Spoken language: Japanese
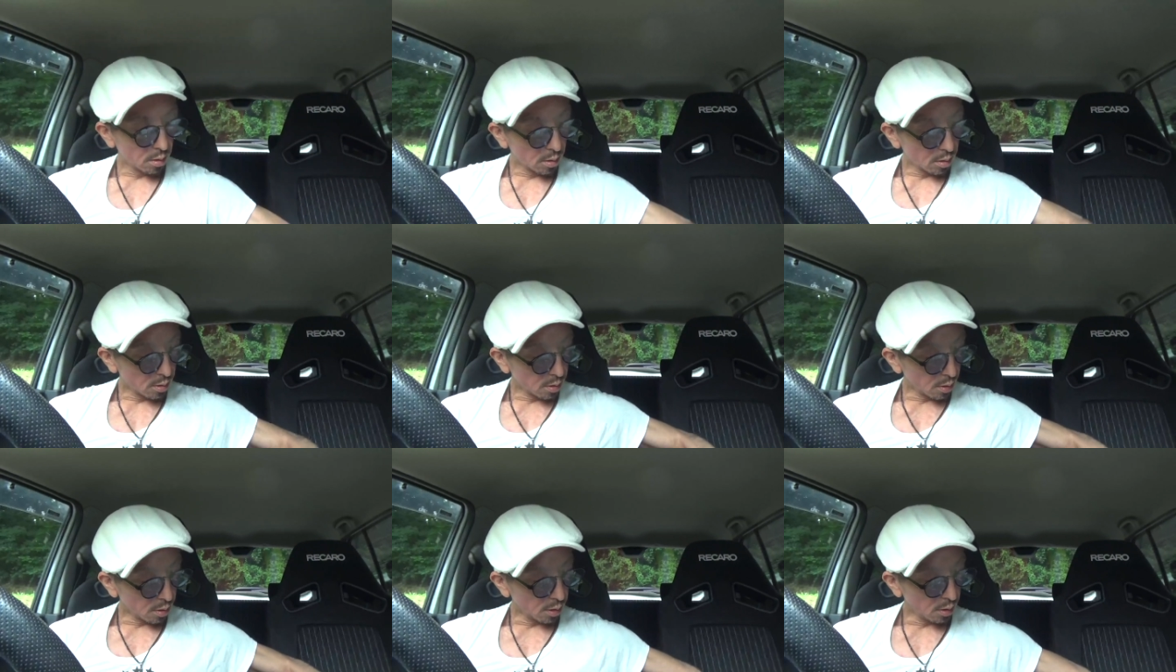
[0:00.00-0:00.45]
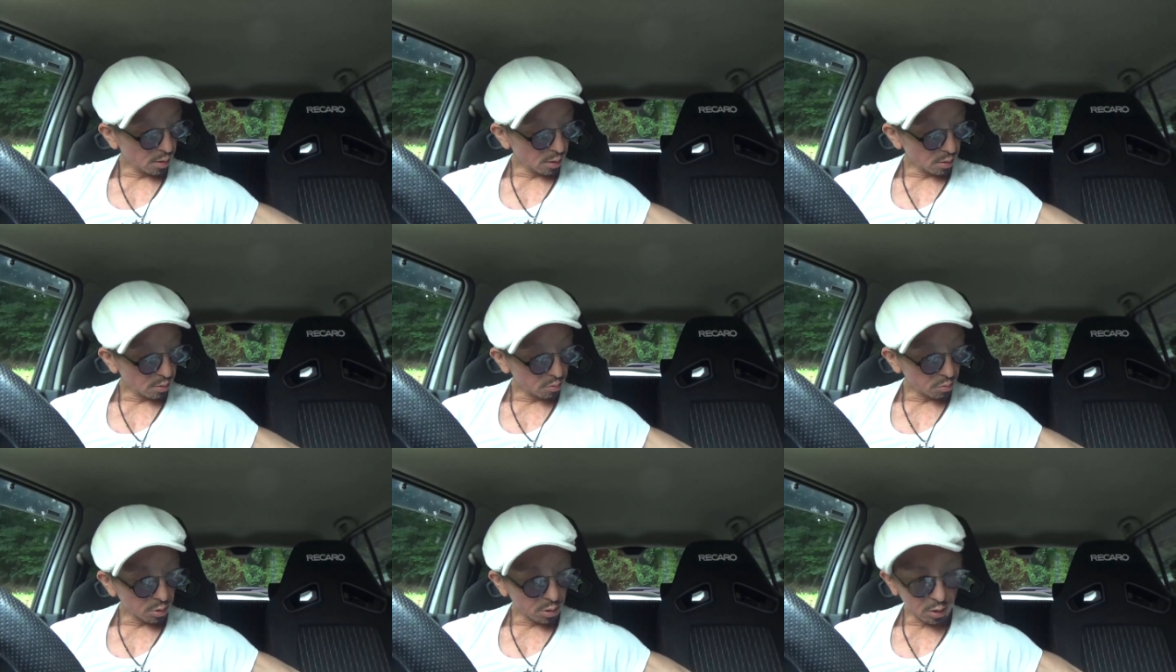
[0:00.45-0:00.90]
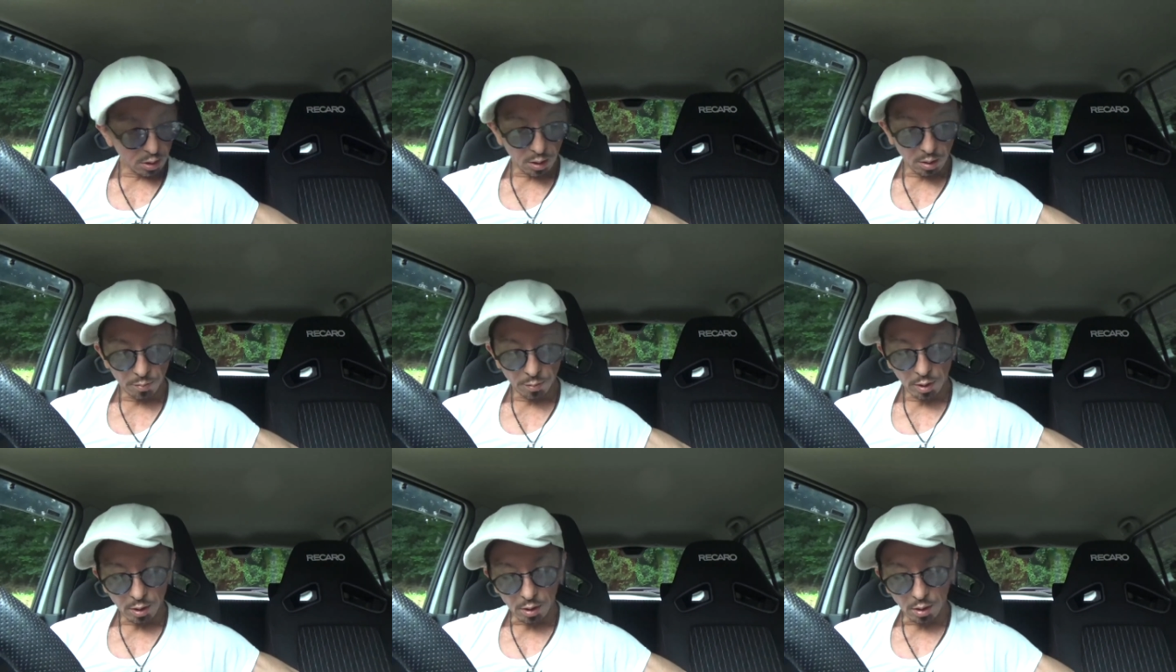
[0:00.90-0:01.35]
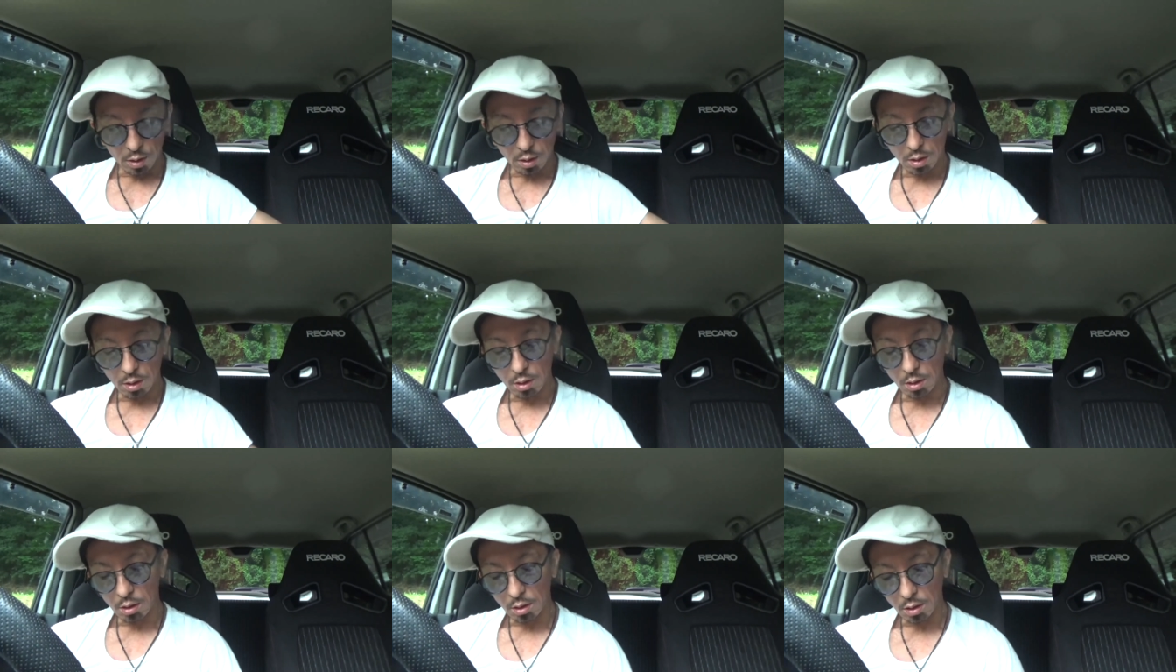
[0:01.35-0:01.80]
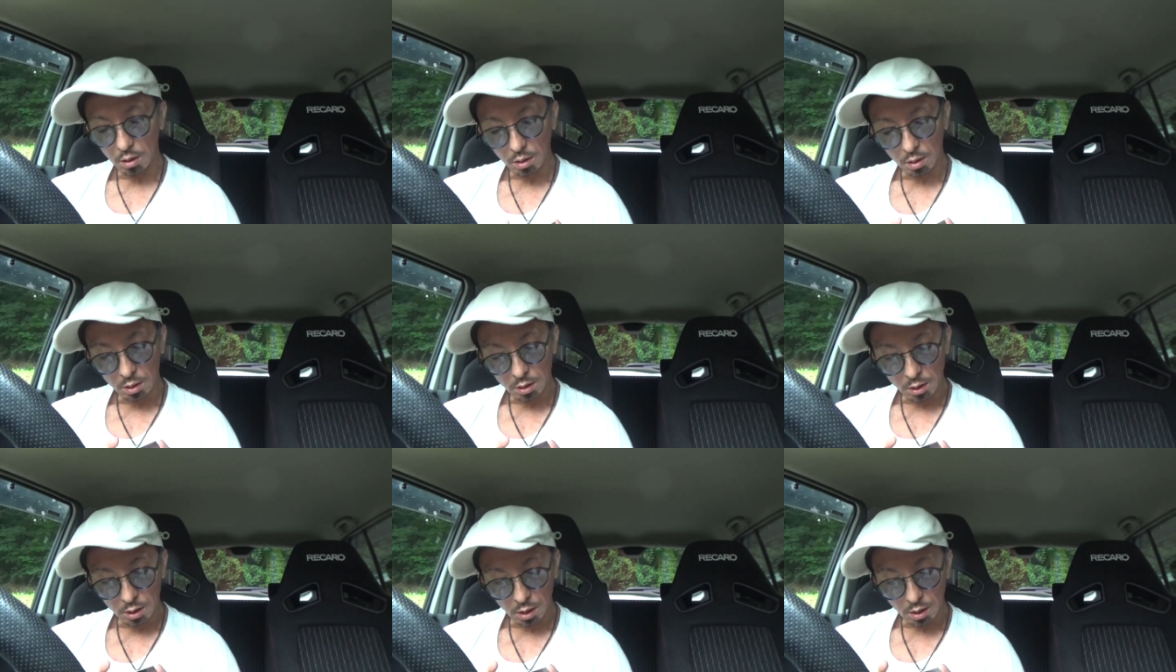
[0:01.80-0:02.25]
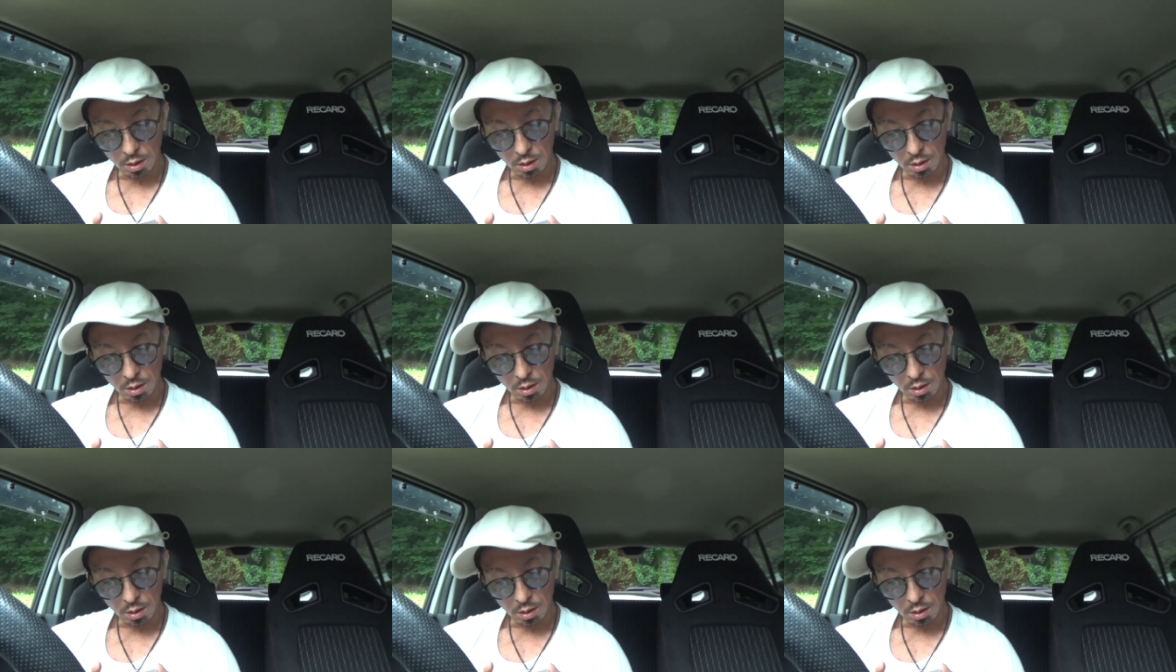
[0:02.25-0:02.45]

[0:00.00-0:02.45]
はい。これじゃダメだ。若